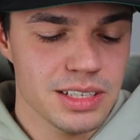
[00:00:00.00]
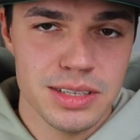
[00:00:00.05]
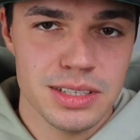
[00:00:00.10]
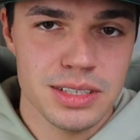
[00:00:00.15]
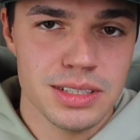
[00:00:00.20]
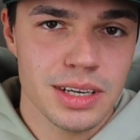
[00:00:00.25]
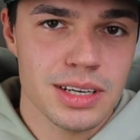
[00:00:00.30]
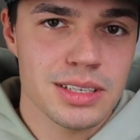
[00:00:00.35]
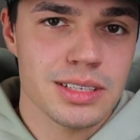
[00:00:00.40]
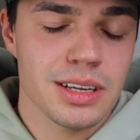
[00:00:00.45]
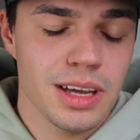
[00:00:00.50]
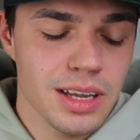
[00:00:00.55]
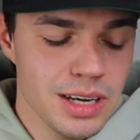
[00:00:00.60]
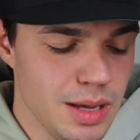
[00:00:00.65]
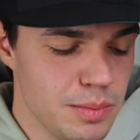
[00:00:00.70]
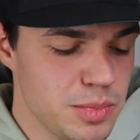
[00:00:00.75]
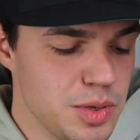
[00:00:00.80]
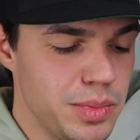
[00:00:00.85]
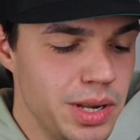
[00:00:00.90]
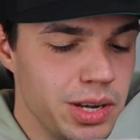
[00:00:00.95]
Falls ihr Interesse daran
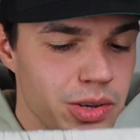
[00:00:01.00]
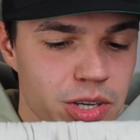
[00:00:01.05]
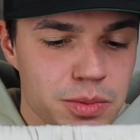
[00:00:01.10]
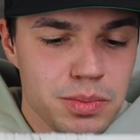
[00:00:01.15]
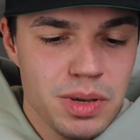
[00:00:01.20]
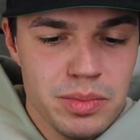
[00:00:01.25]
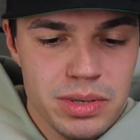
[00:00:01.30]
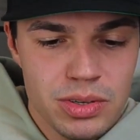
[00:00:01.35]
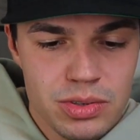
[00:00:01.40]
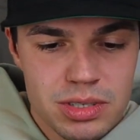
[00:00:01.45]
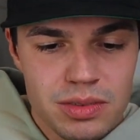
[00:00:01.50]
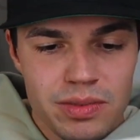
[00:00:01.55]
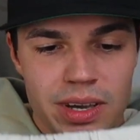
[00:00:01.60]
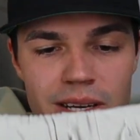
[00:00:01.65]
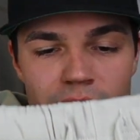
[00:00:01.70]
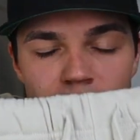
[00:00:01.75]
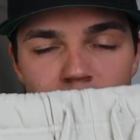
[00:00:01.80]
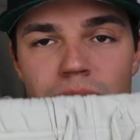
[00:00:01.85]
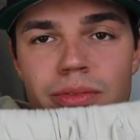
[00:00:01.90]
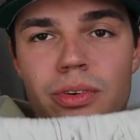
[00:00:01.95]
habt, meldet euch bei mir und so
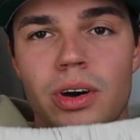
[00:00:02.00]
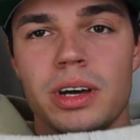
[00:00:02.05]
weiter und so